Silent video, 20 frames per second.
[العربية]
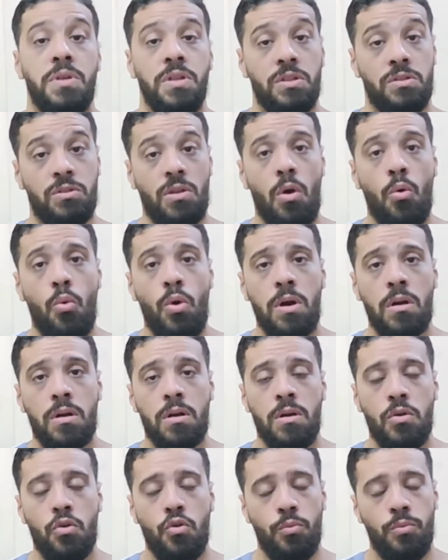بيتطور
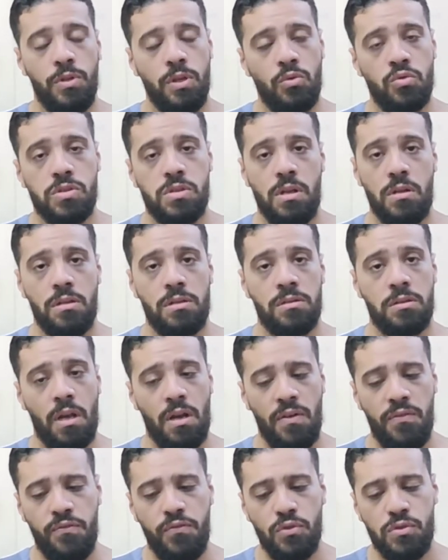وبيوصل
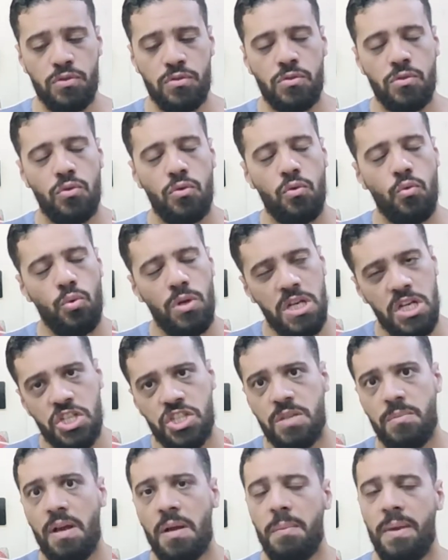للتلفظ
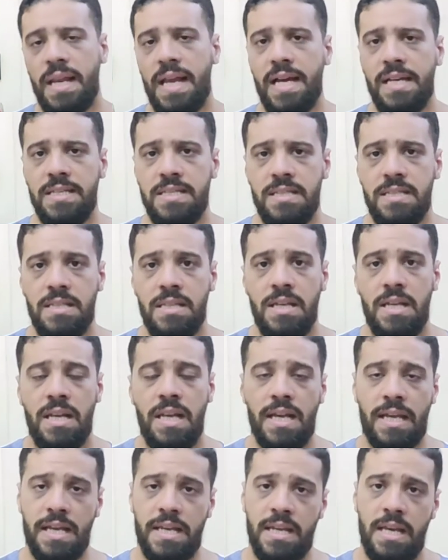وللاشتباك بالأيدي
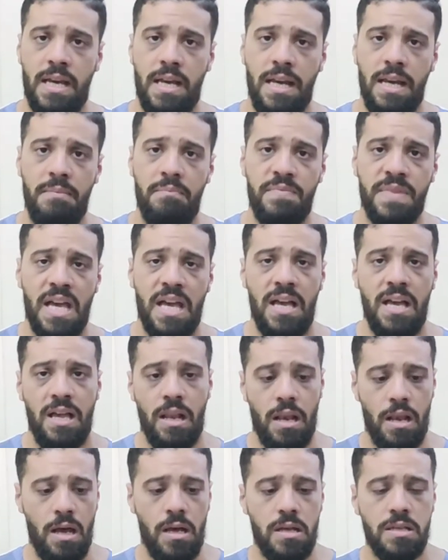لكن اعلامنا
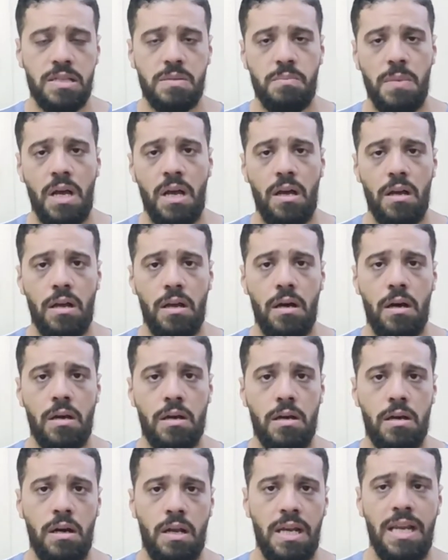لا اسمع لا
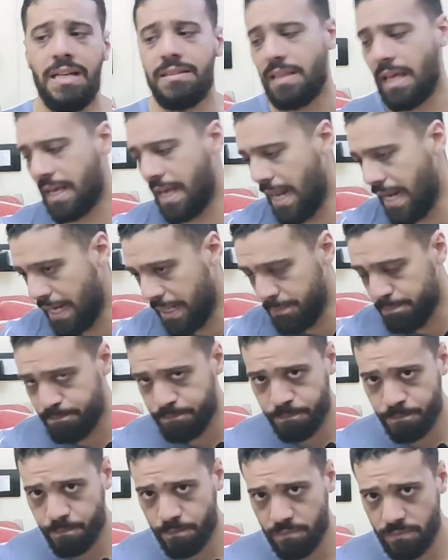ارى لا اتكلم
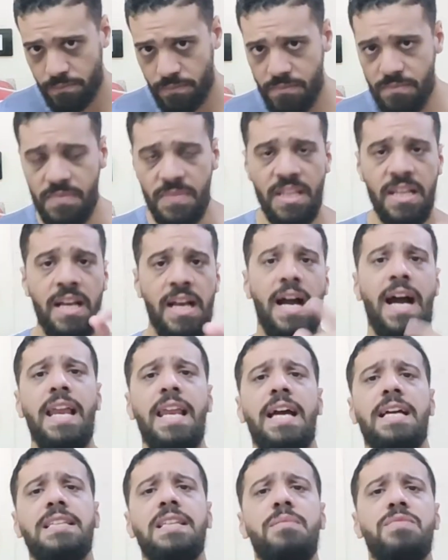
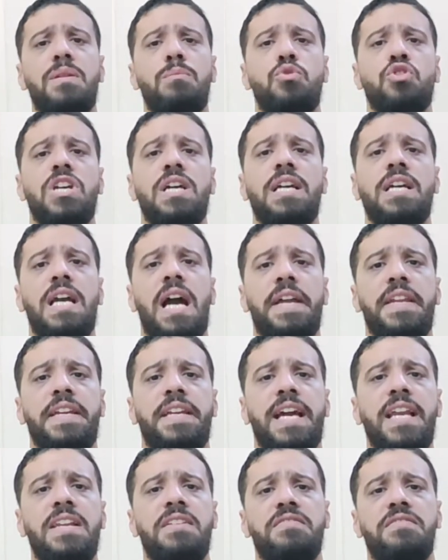حلقه دي من المشجع
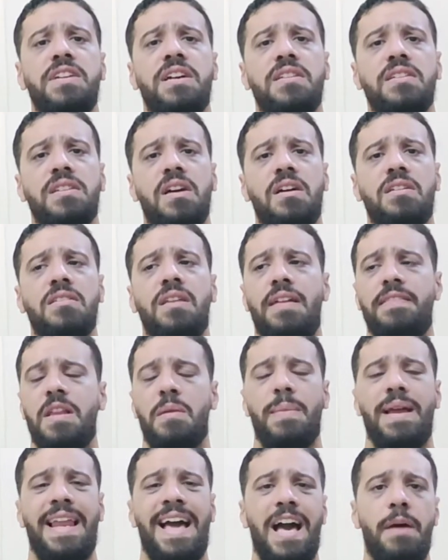هنتكلم فيها النهارده عن
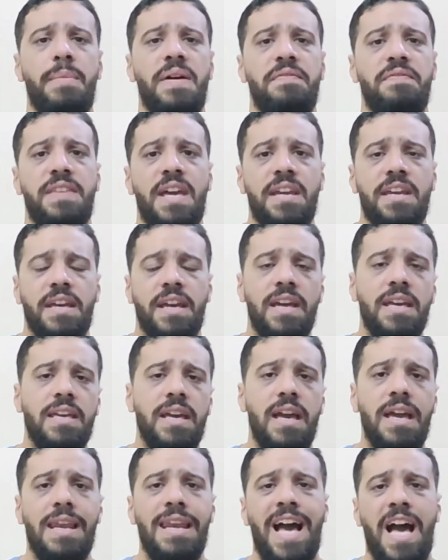الملحمه
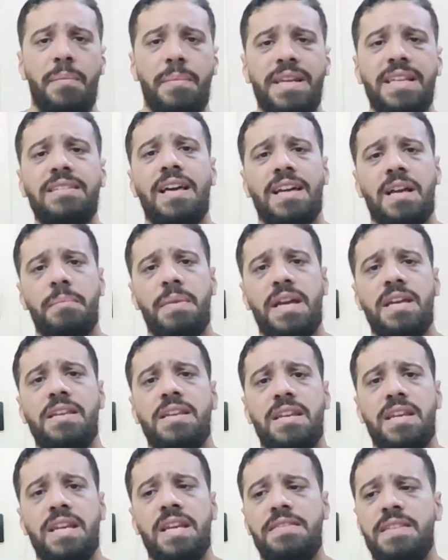التاريخيه اللي عملتها
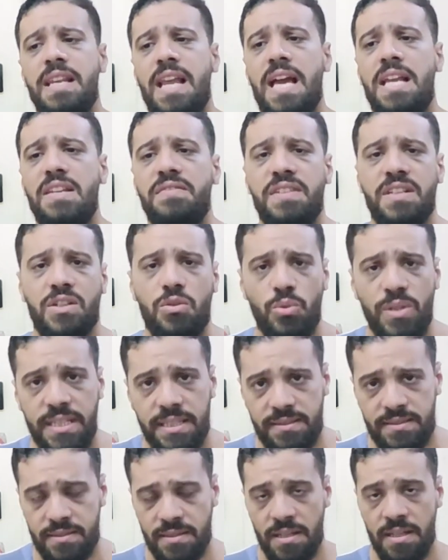جماهير النادي الاهلي في
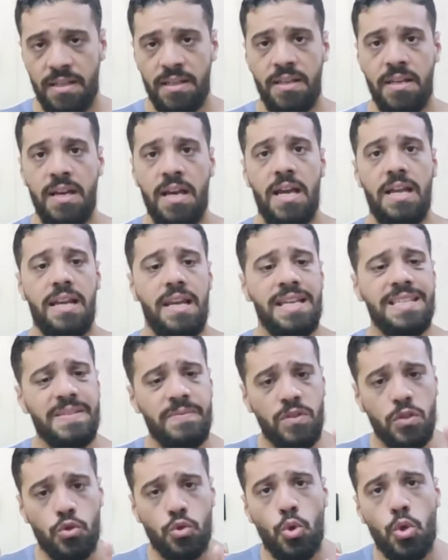الكويت اللي
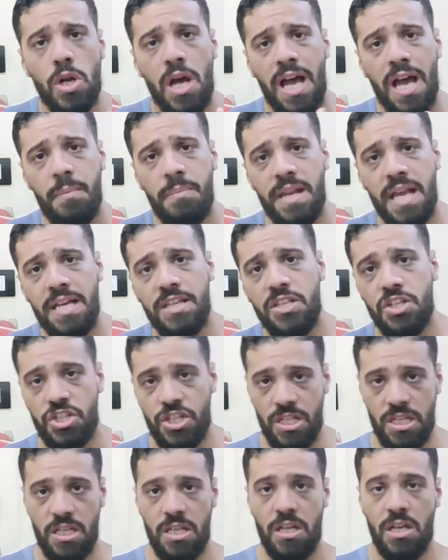لازم نذكرها قبل اي
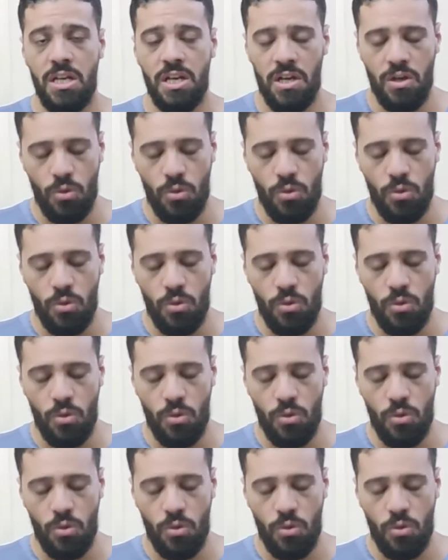شيء